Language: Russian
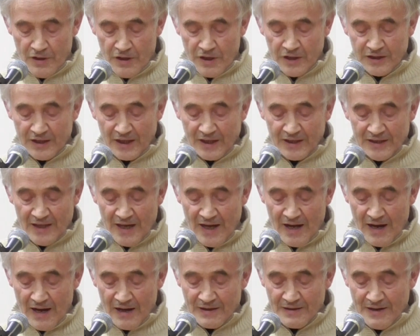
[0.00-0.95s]
И
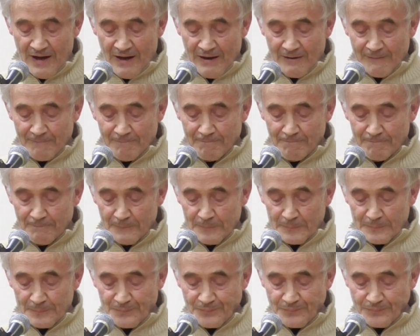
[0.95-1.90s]
тогда она
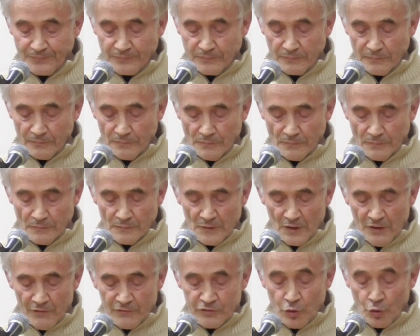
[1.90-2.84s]

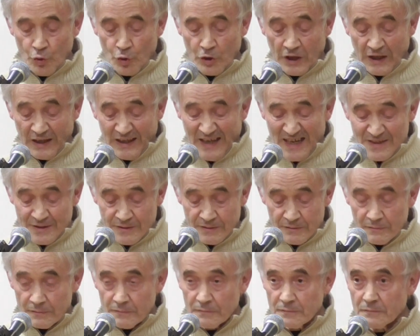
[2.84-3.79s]
вдруг
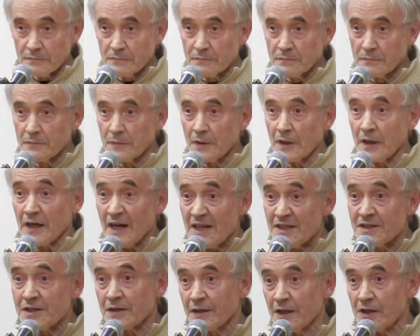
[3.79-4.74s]
раз,
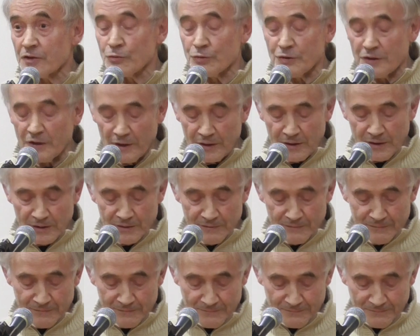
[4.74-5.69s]
раз и кашу съела.
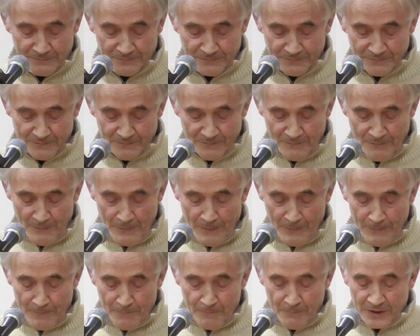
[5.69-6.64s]

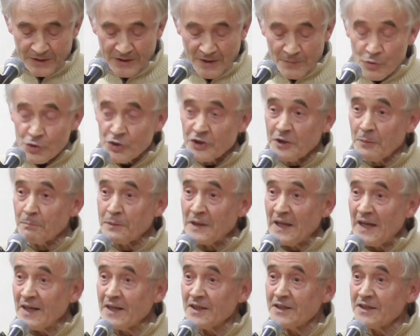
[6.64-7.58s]
Потому что
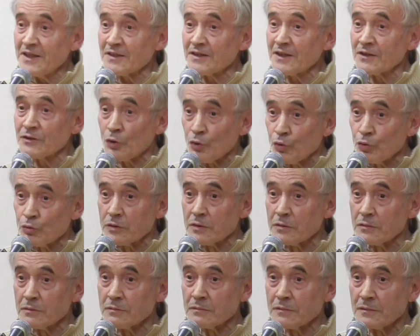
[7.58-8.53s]
плакать это труд.